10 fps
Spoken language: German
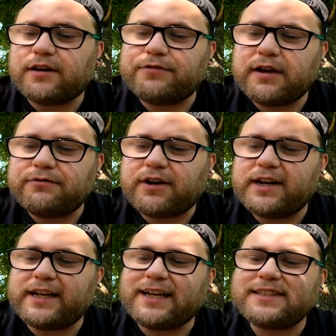Auf jeden
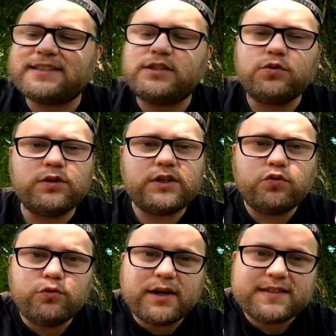Fall den ganzen Juni
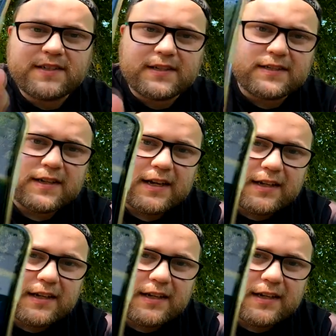über sind